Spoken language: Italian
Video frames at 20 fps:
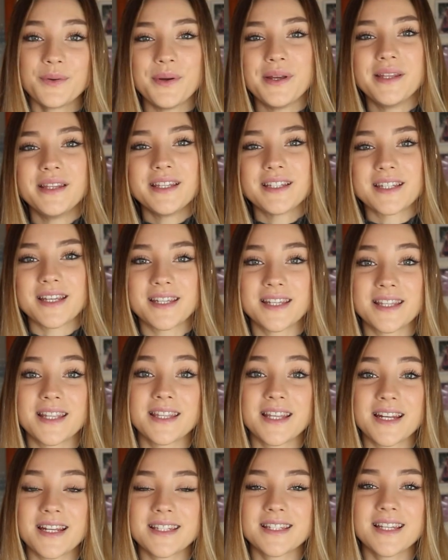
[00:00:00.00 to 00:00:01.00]
quindi se siete
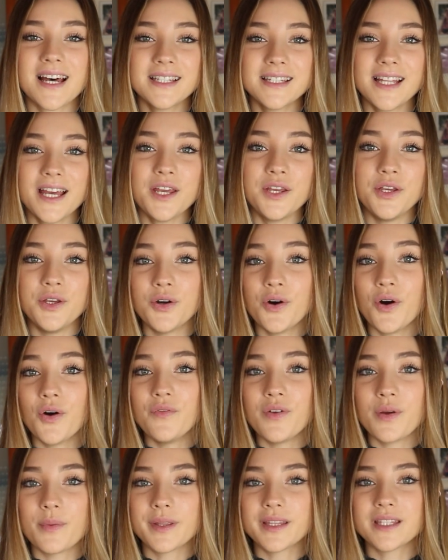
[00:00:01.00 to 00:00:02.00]
interessate io
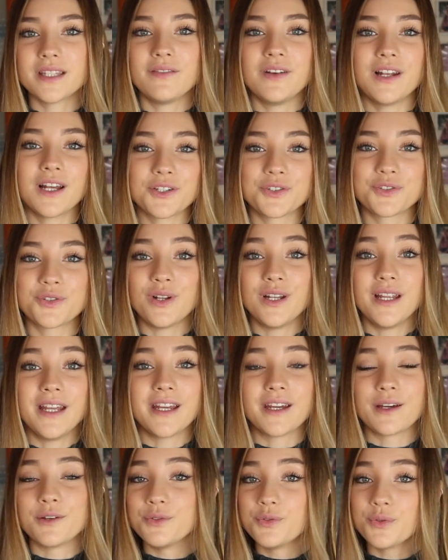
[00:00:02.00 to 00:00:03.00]
ovviamente vi lascio il
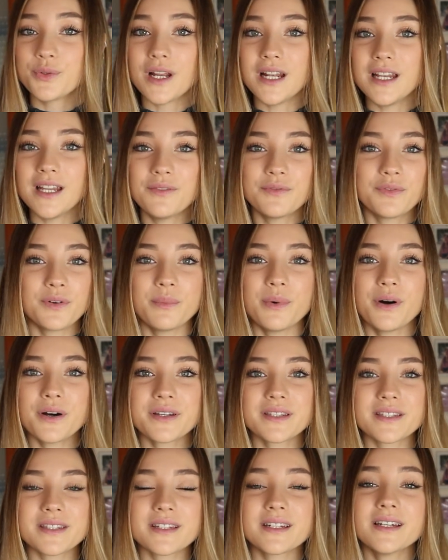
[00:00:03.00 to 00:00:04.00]
link giù nell'info
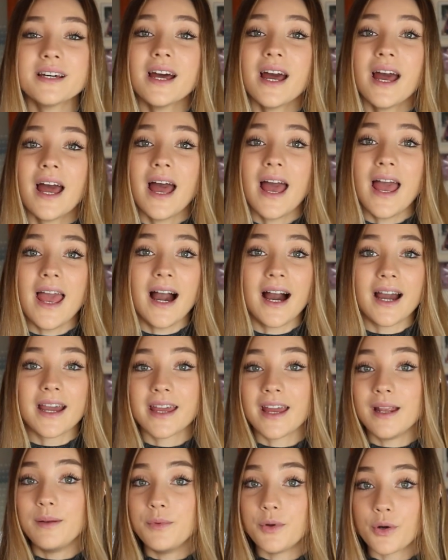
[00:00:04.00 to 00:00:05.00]
box e
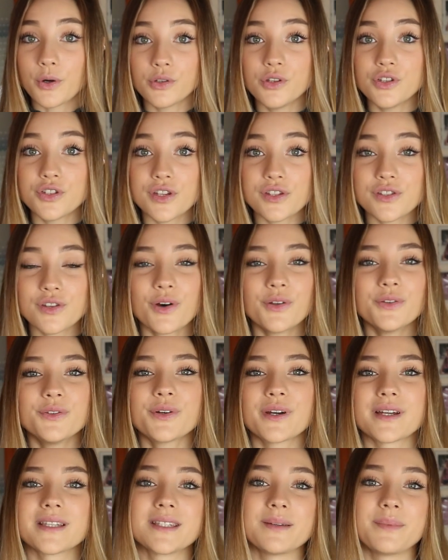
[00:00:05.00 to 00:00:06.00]
anche il mio codice
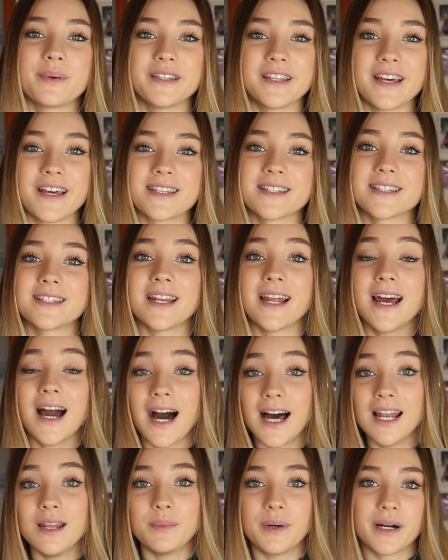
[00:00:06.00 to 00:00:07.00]
sconto che sapete essere
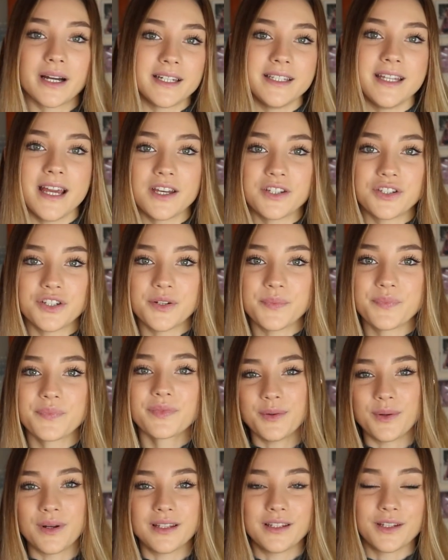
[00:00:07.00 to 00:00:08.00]

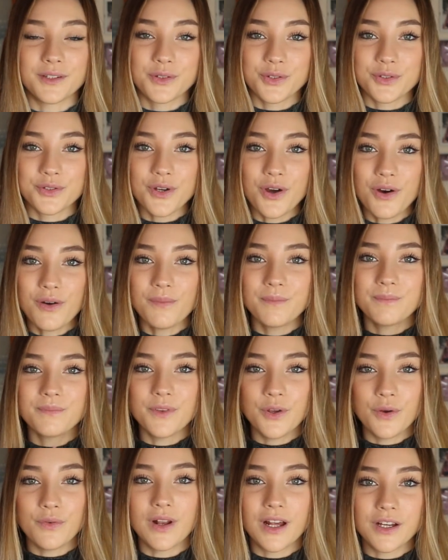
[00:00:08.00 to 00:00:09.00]
alemaca10 nulla detto ciò
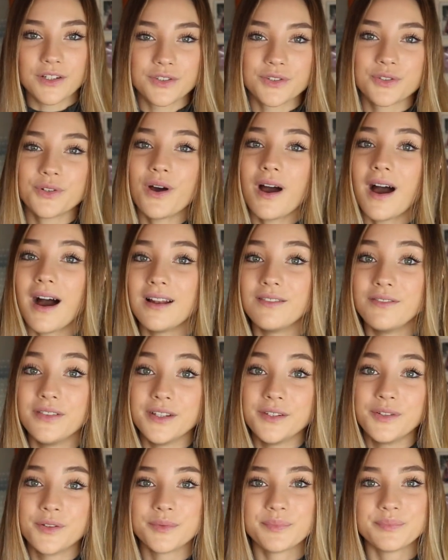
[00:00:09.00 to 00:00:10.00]
io vi lascio al
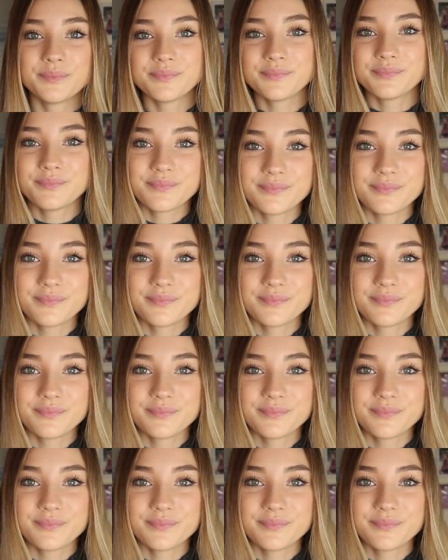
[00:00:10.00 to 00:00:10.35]
video